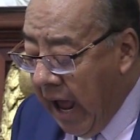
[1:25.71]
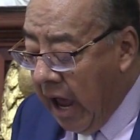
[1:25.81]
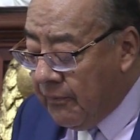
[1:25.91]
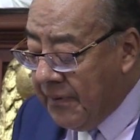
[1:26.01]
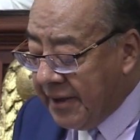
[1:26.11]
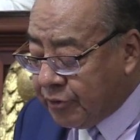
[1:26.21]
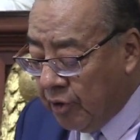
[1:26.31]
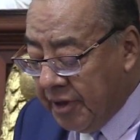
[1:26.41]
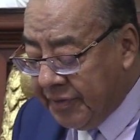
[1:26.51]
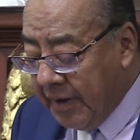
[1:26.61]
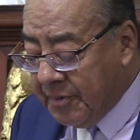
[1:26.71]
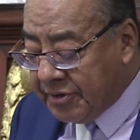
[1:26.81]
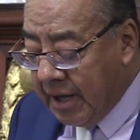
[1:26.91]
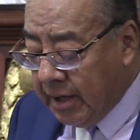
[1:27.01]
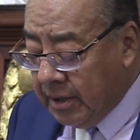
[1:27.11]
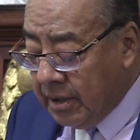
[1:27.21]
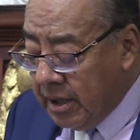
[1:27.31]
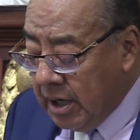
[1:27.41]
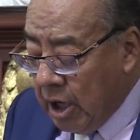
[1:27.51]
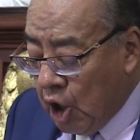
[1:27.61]
a efecto de
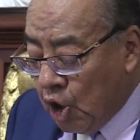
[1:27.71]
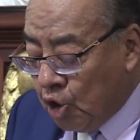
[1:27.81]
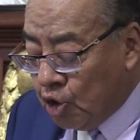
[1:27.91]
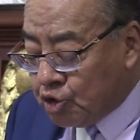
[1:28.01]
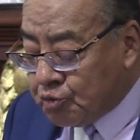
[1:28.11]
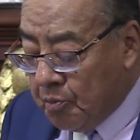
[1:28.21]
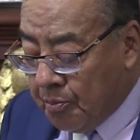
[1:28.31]
tramitar los